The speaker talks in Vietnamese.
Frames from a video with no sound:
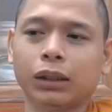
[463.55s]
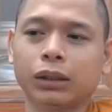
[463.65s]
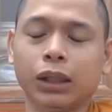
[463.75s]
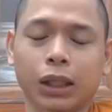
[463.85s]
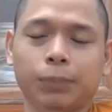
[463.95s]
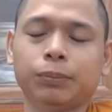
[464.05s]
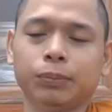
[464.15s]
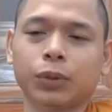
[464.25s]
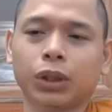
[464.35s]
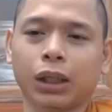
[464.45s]
nghiệp
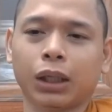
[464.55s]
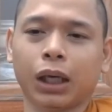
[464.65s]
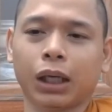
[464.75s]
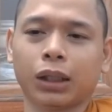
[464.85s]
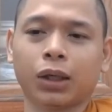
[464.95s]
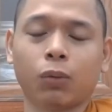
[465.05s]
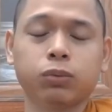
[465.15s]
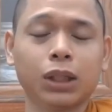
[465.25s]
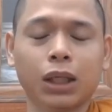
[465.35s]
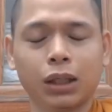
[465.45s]
đó là ngài
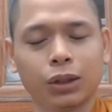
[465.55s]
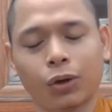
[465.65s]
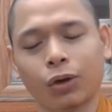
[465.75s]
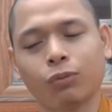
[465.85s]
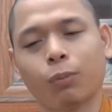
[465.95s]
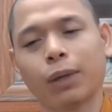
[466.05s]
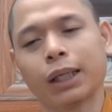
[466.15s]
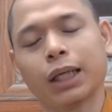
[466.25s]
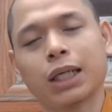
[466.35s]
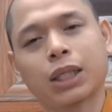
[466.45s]
không nhớ nổi một
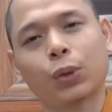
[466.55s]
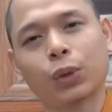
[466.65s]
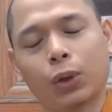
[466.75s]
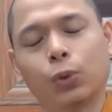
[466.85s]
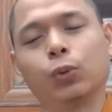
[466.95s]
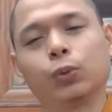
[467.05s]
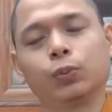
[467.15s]
bài kệ sáu câu